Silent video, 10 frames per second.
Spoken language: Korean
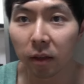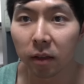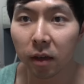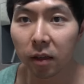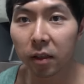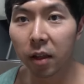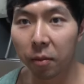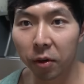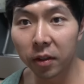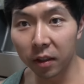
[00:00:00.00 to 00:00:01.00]
자 이제 네
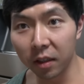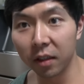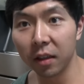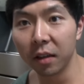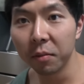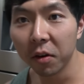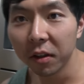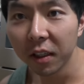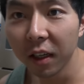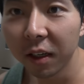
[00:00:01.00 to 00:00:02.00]
번째 끼니 먹을
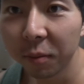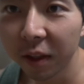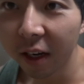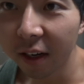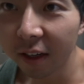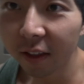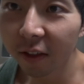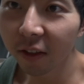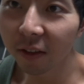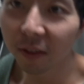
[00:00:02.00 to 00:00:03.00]
시간입니다.
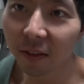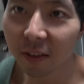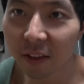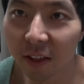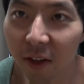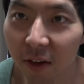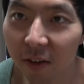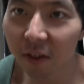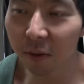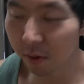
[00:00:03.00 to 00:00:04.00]
이제
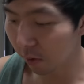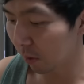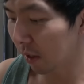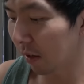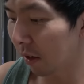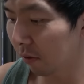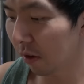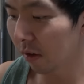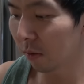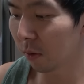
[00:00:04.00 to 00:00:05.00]
퇴근해서 막 도착을
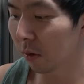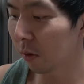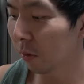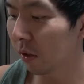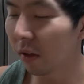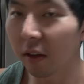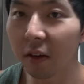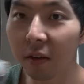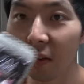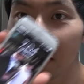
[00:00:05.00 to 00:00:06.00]
했고요. 오늘 좀 늦었네요.